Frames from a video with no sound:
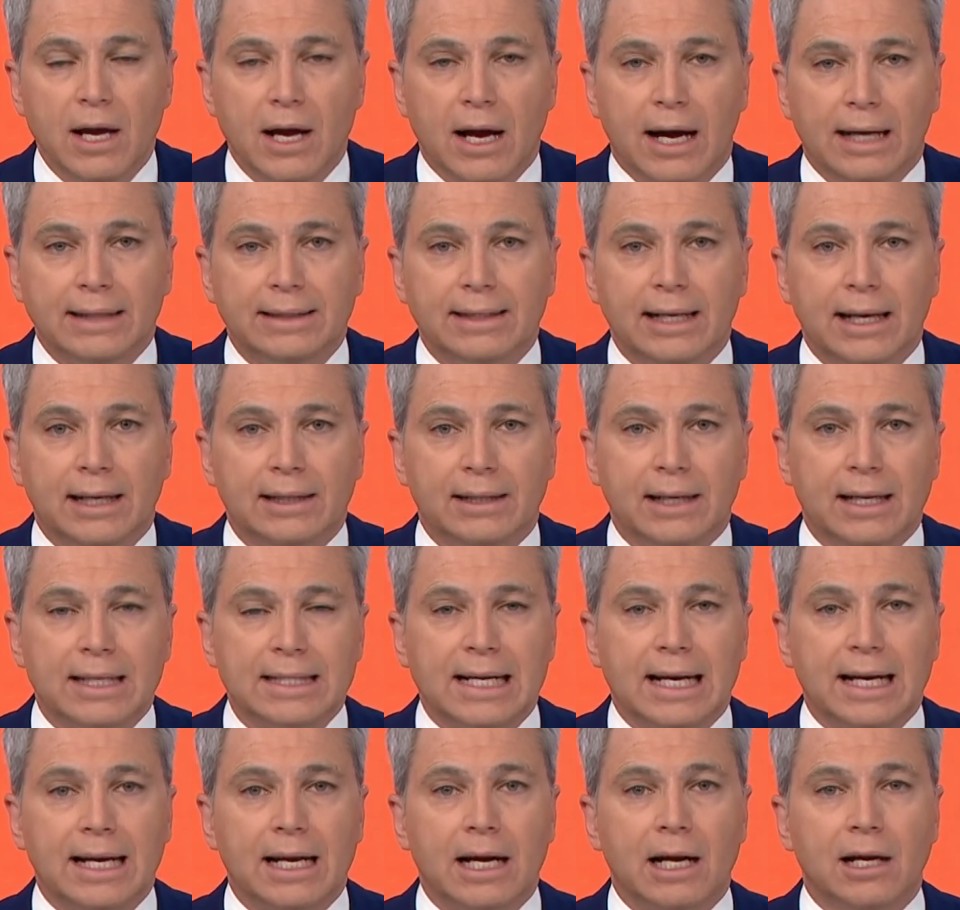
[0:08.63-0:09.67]
Antena 3
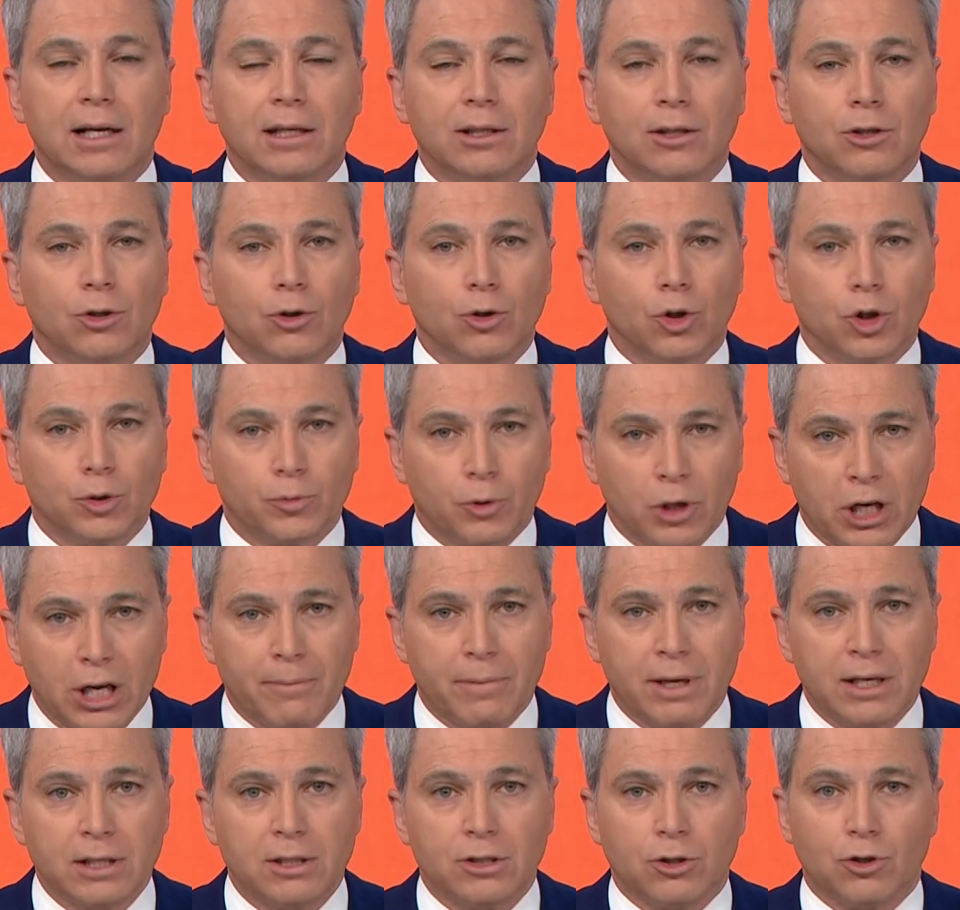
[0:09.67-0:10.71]
gana con los
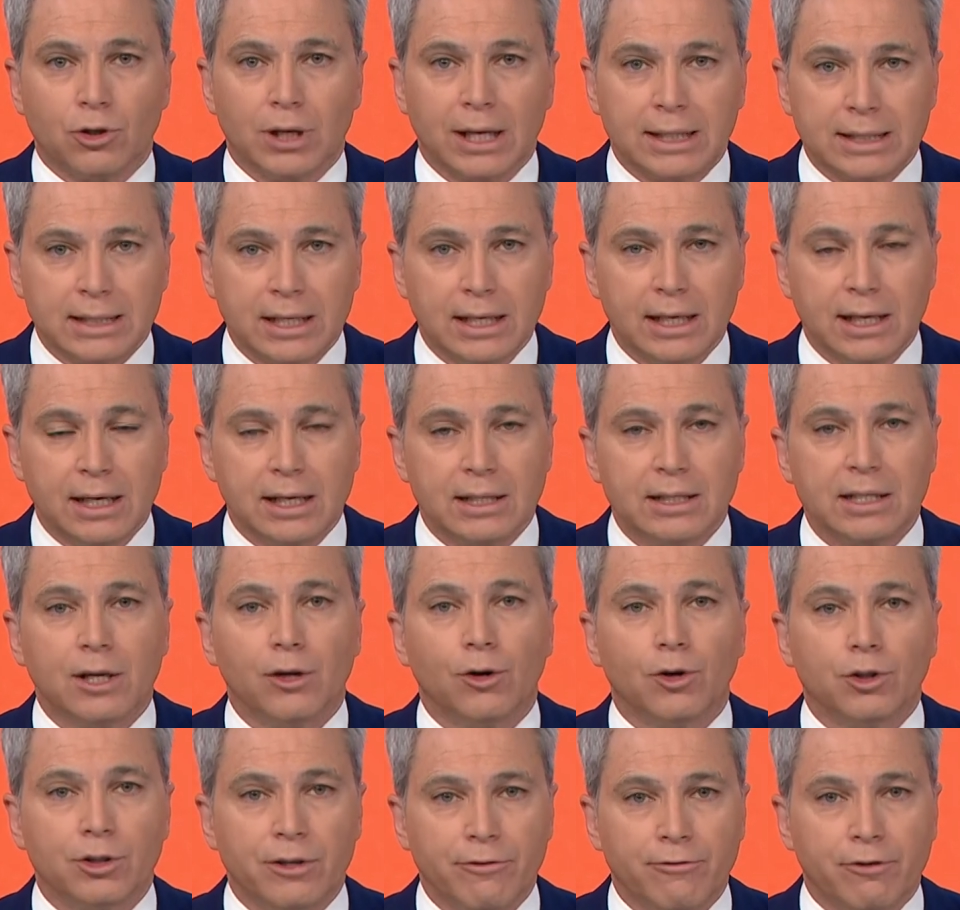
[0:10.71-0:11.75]
programas, con las series y
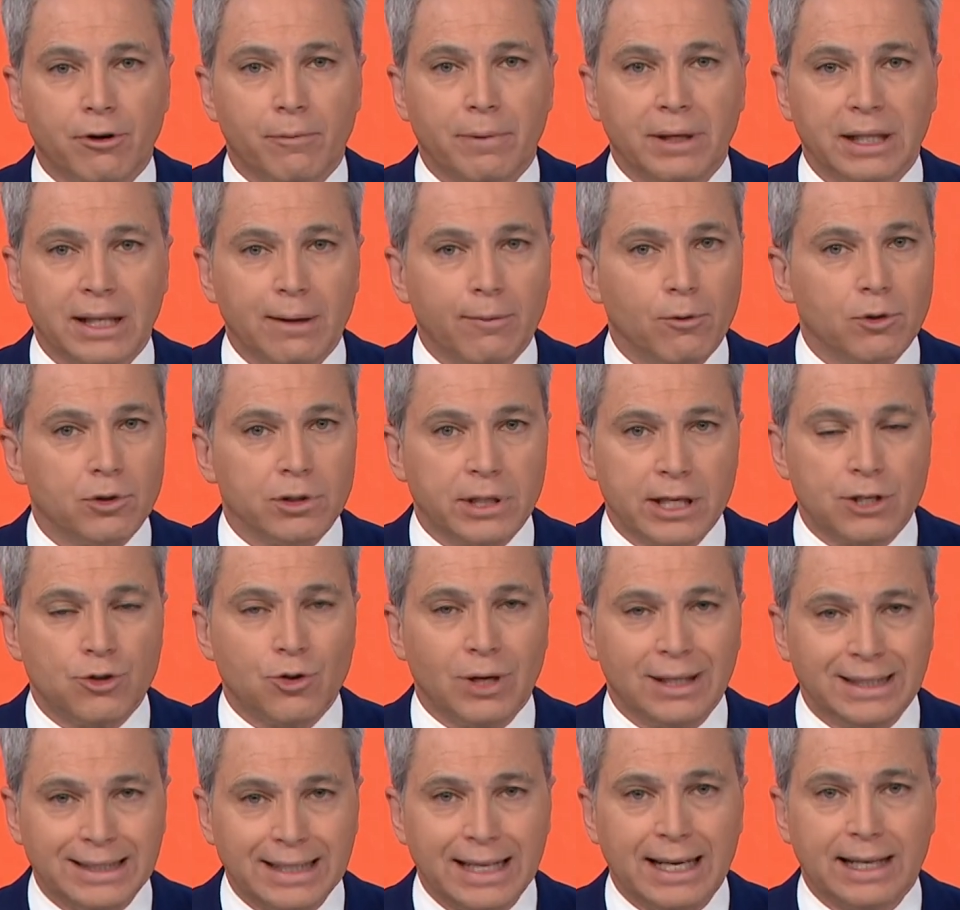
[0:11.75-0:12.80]
con los informativos. De
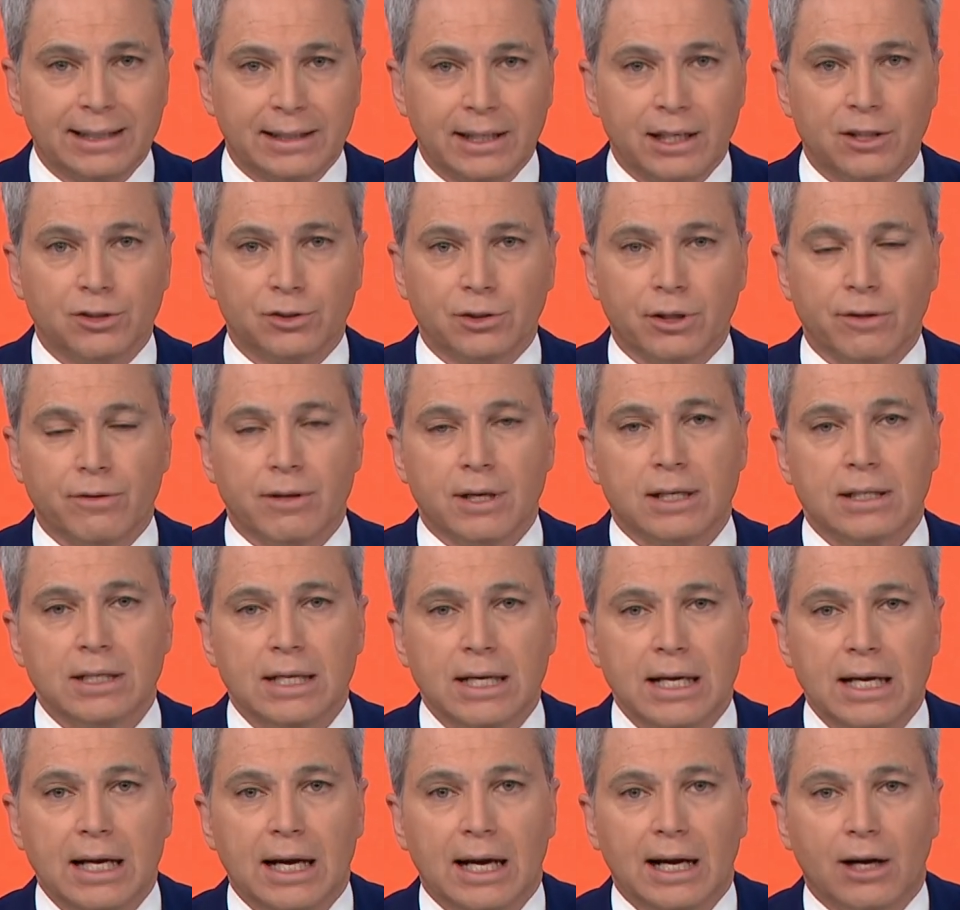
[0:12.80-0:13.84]
hecho, Antena 3 Noticias
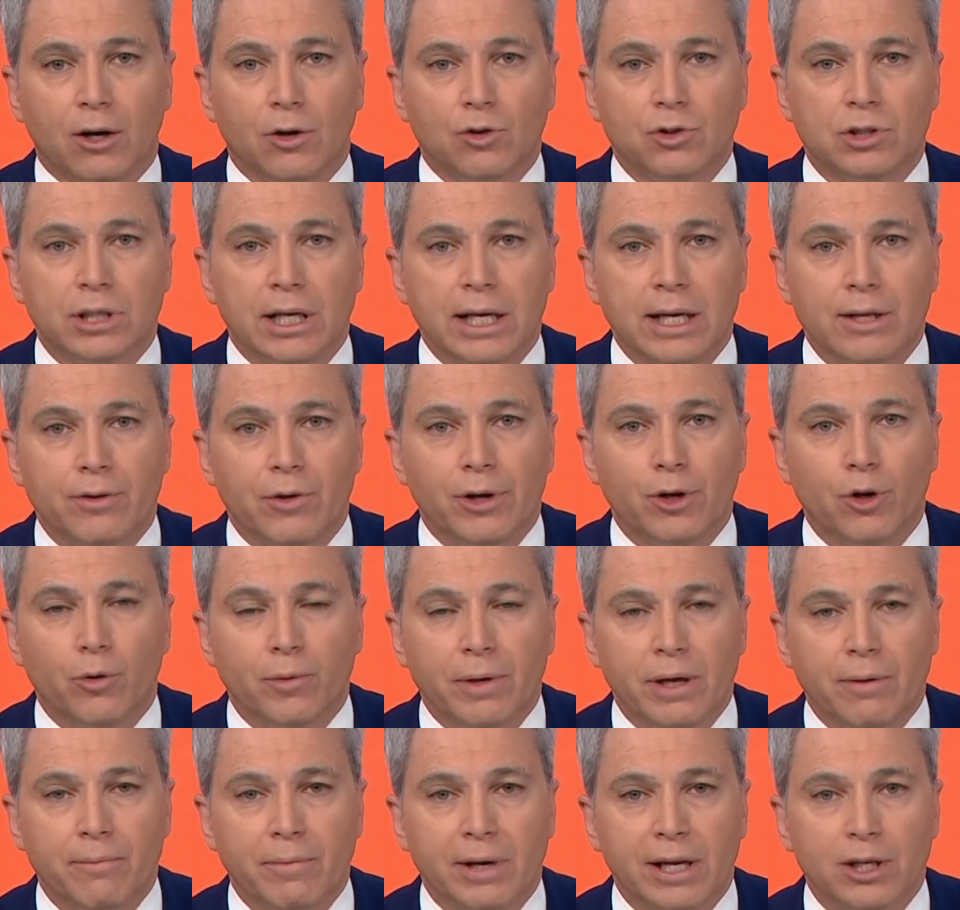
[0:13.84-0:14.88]
ha conseguido en
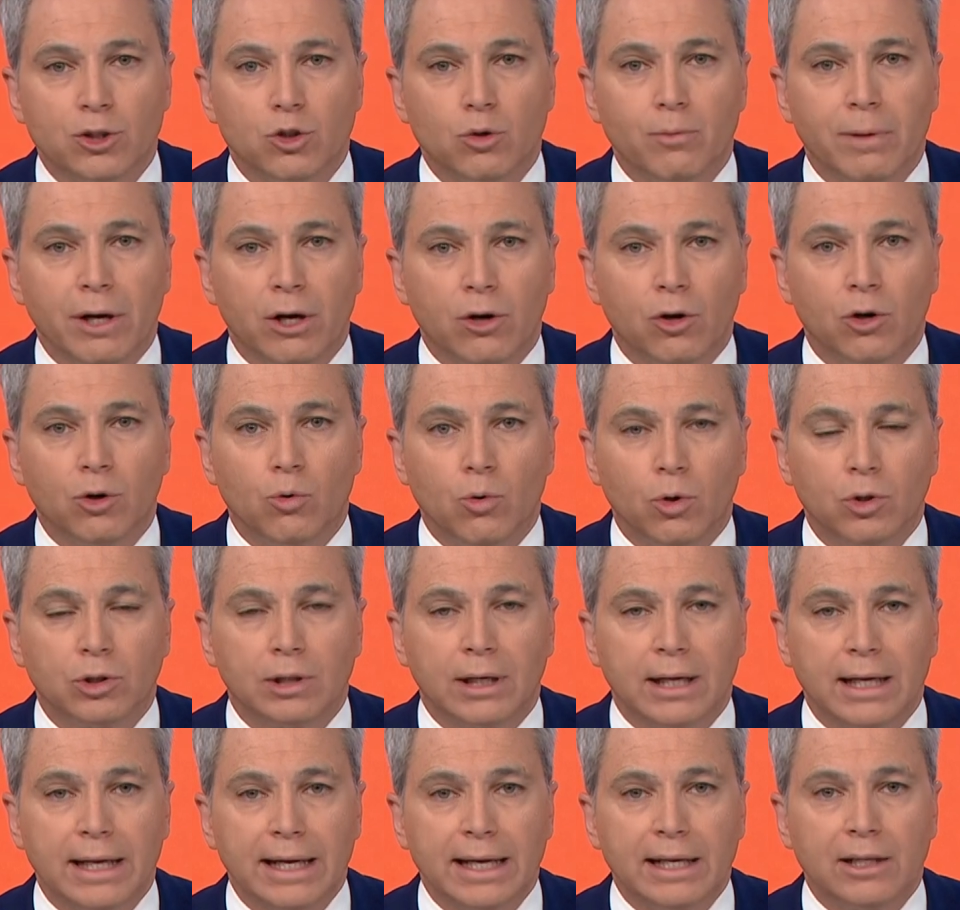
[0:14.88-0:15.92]
noviembre su mejor
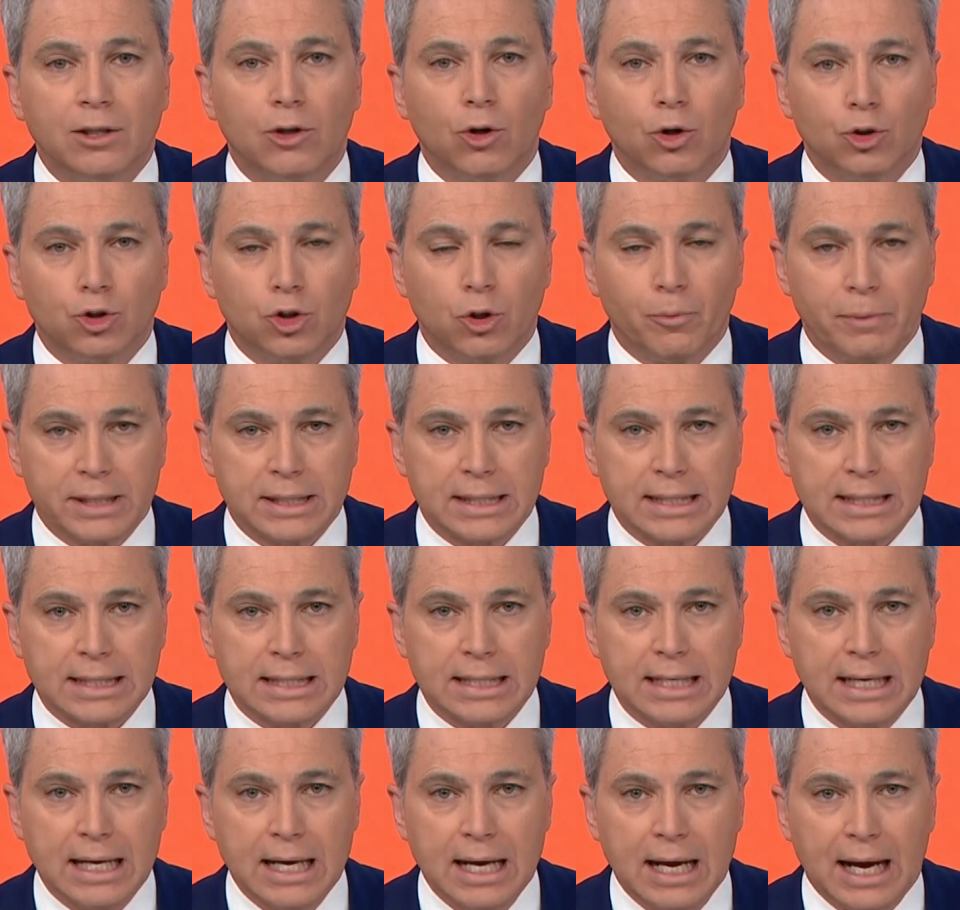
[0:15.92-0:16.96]
cuota en 8
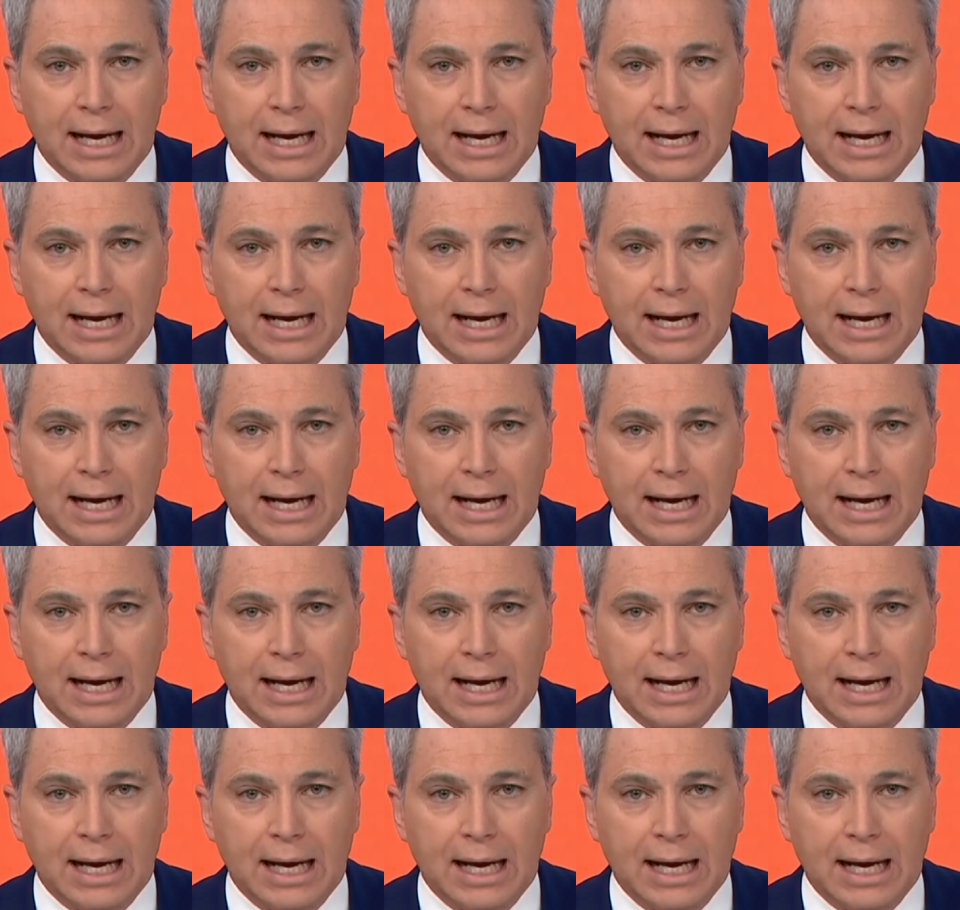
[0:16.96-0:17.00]
meses.